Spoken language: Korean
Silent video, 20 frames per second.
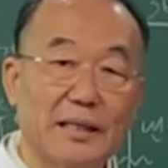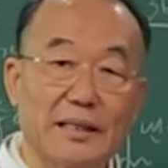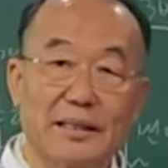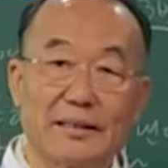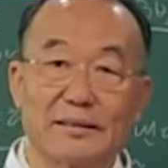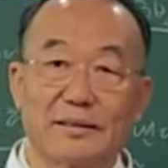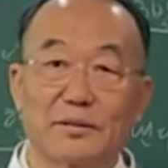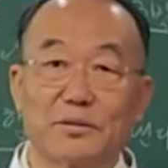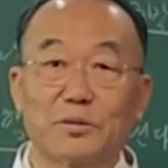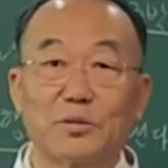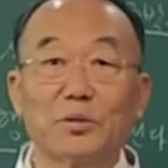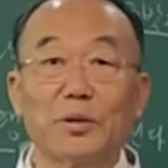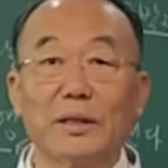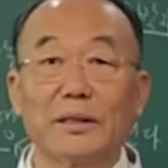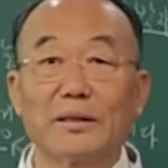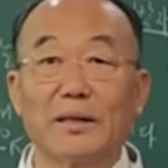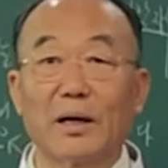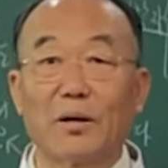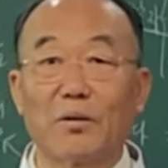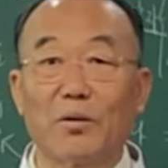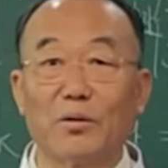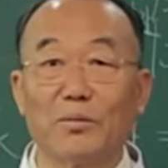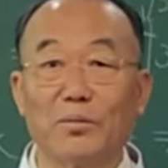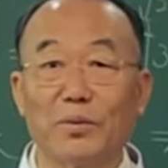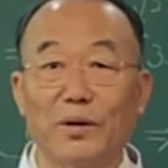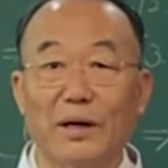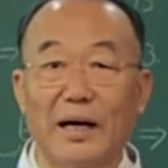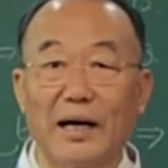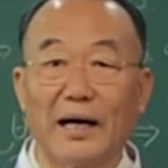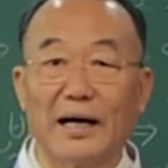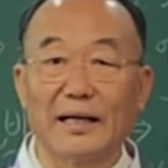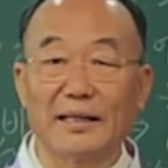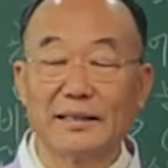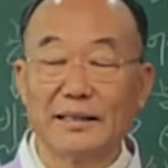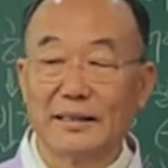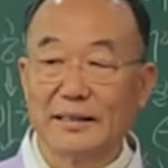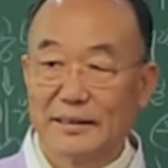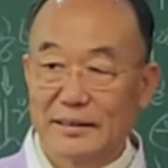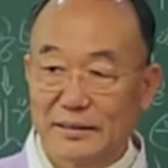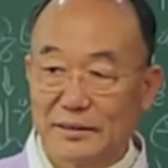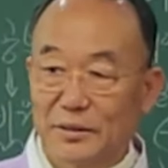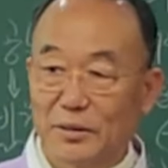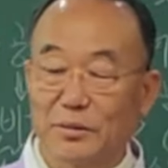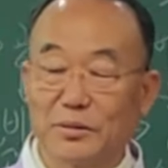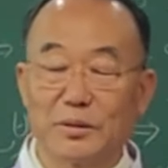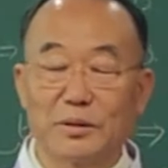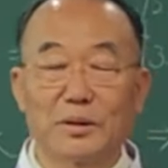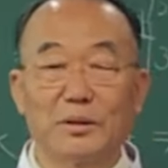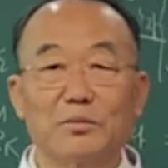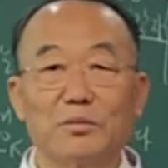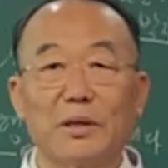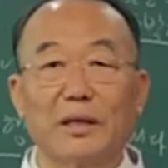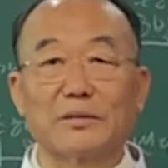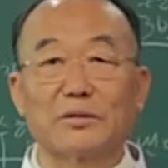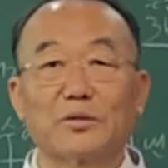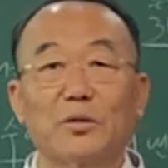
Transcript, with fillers: 그래서 수행과 공부가 손등과